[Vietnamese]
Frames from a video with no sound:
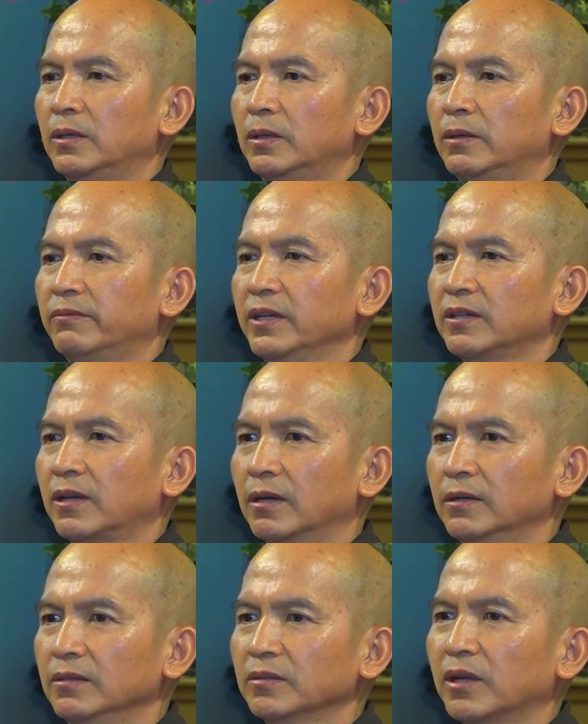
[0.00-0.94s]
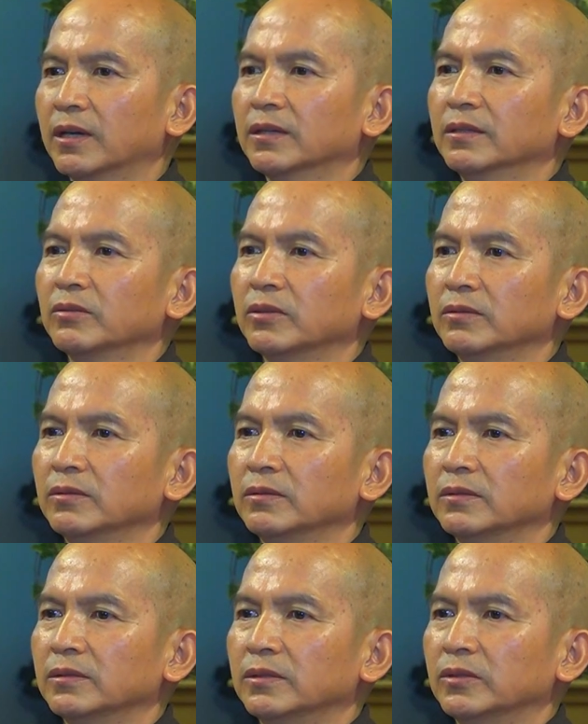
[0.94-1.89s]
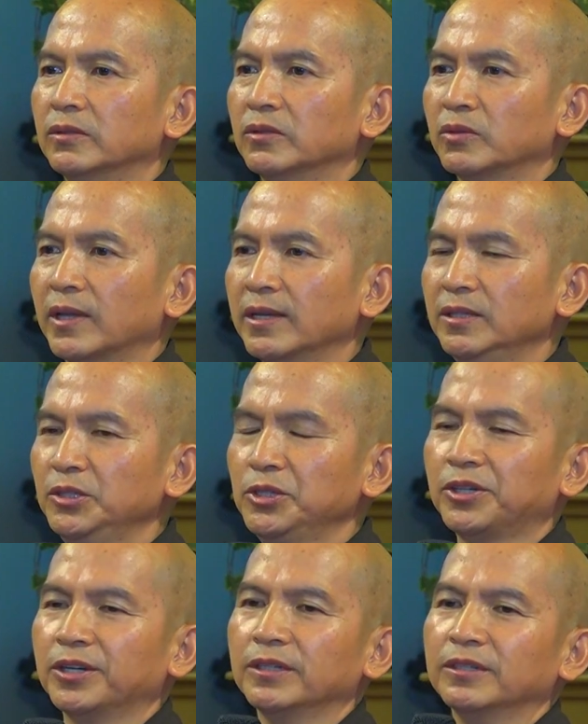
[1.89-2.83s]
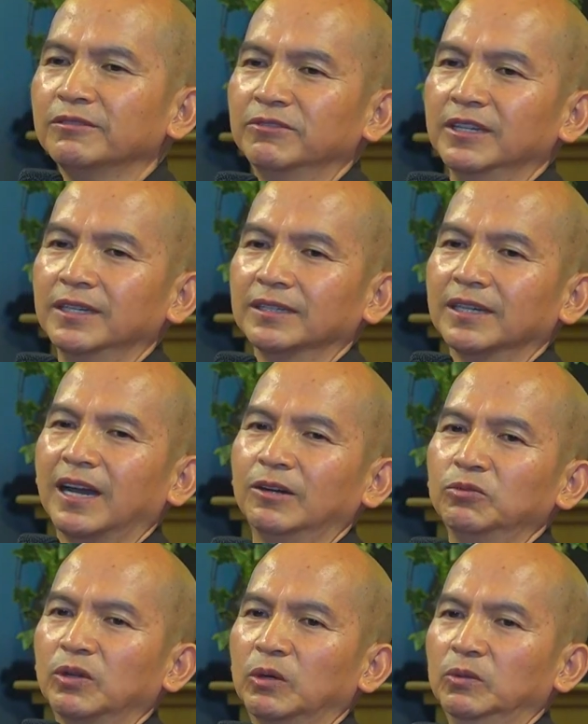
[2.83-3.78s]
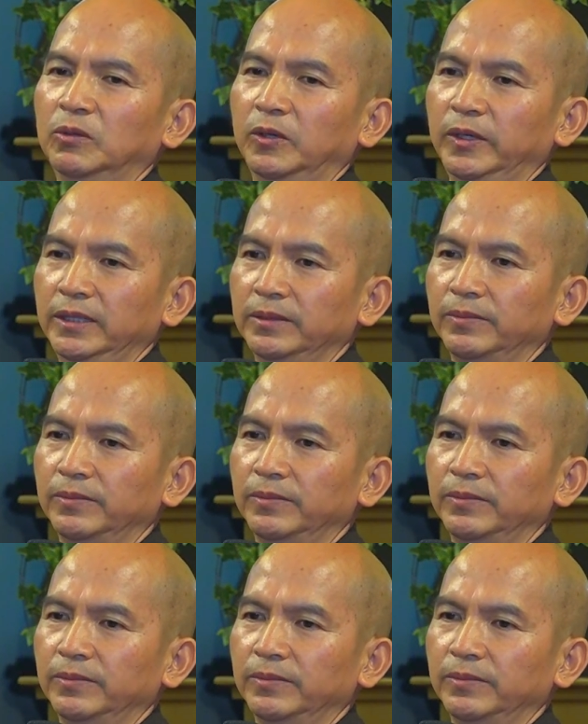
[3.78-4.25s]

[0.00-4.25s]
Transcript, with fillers: phải cẩn thận tẩy trừ phiền não cấu uế.